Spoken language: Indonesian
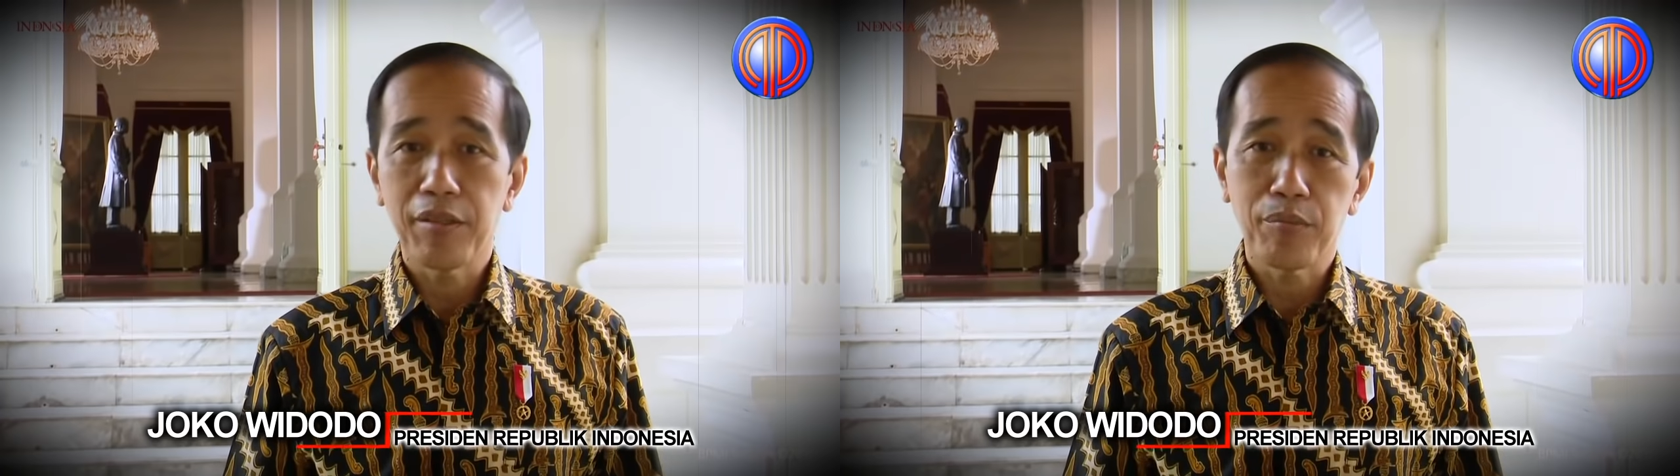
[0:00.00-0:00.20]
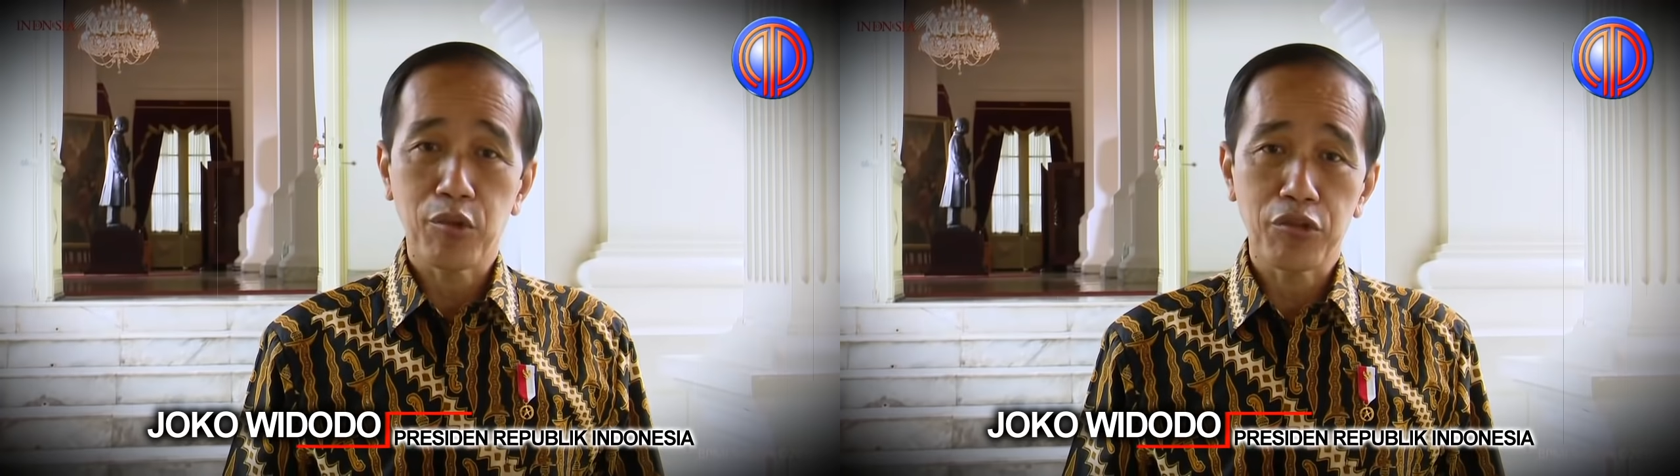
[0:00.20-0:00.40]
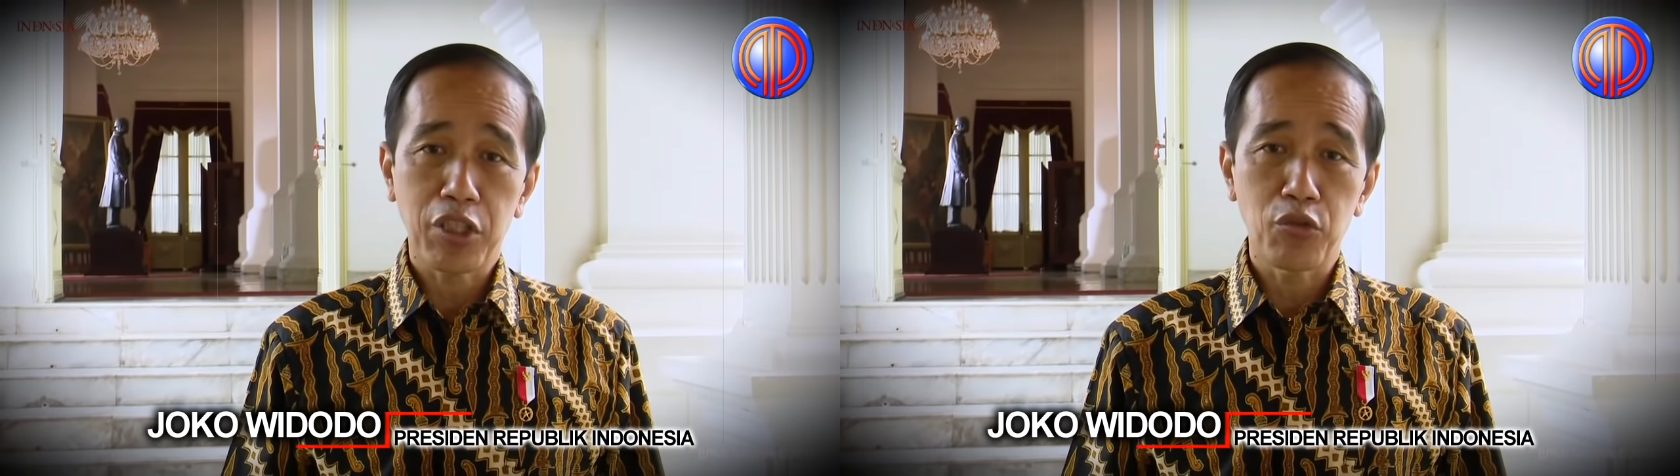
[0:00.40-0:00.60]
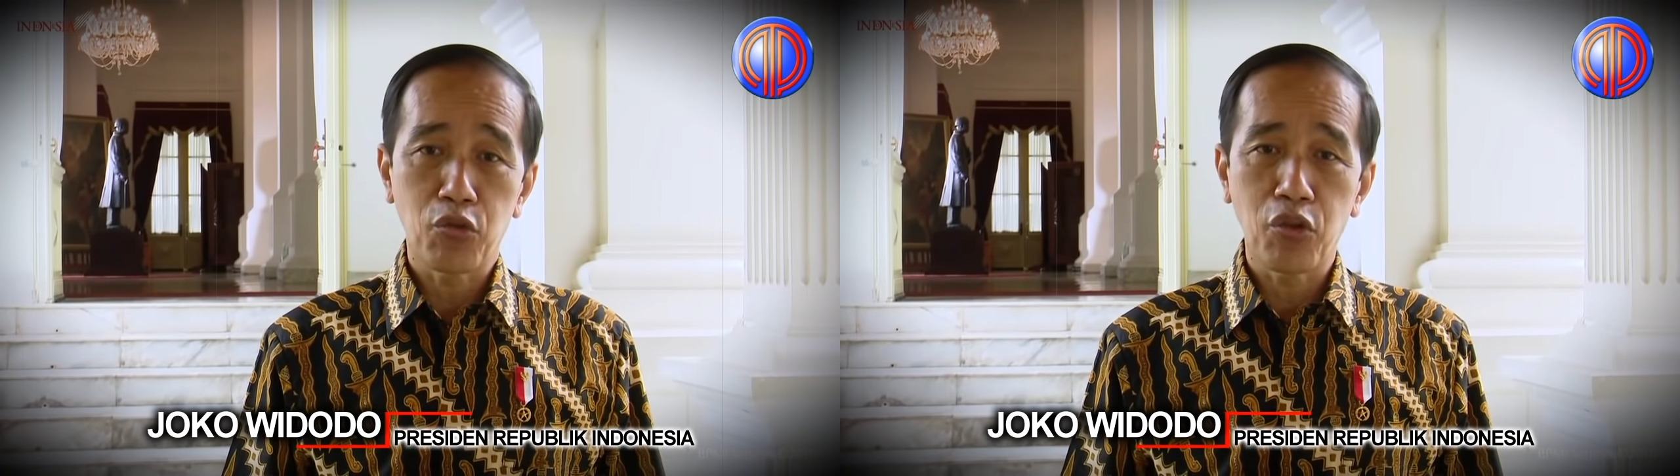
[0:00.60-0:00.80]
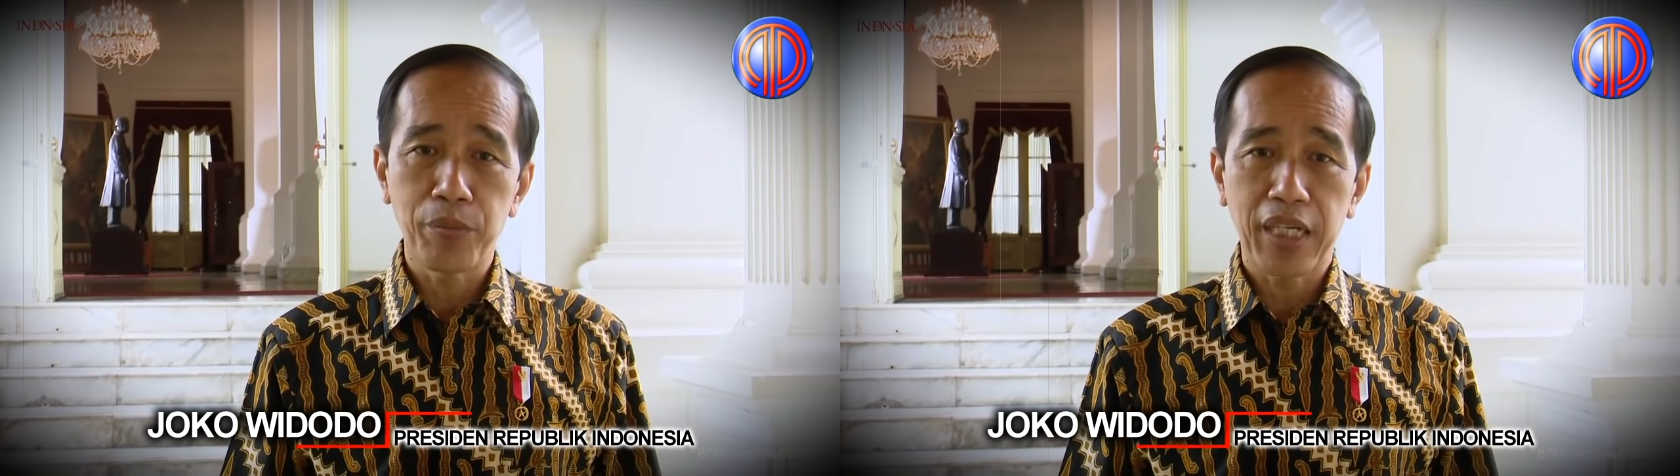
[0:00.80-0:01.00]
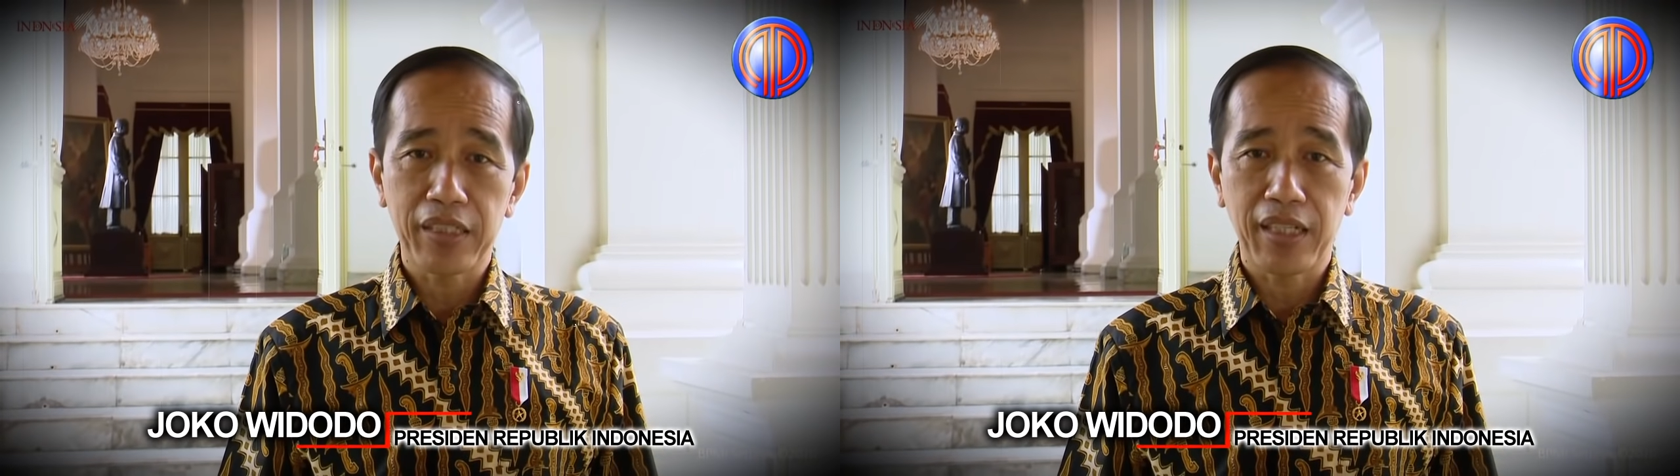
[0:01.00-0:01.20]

proses hukum yang